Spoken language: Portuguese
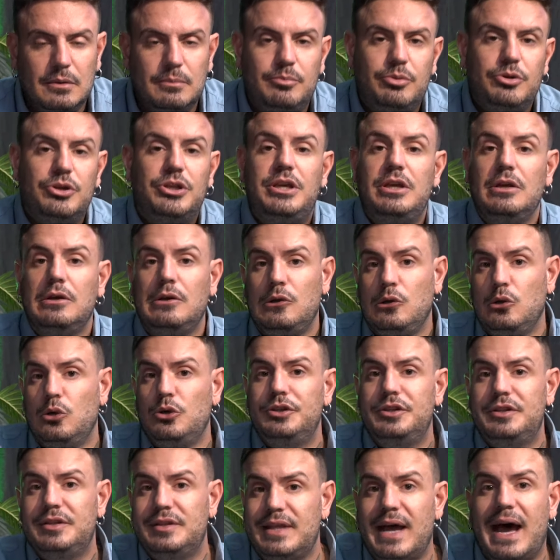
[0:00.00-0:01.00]
porque
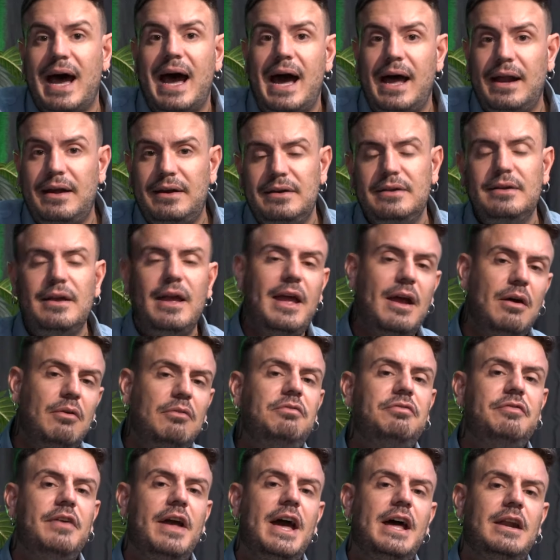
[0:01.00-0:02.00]
lutar é
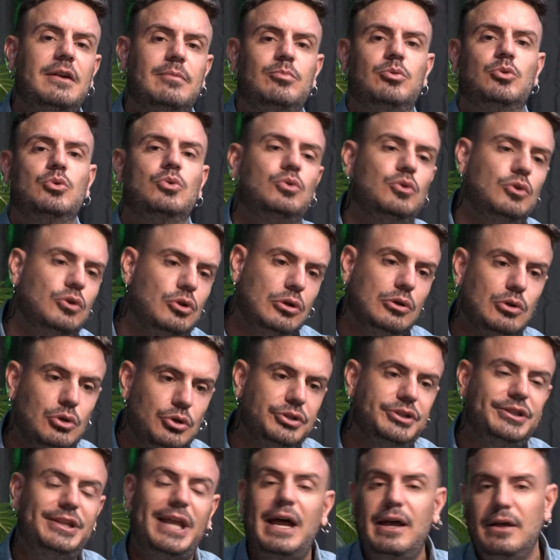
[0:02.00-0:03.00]
um verbo,
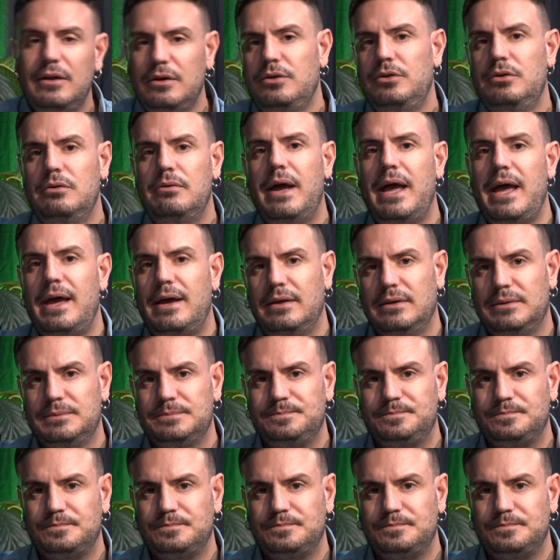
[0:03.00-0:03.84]
luta não é.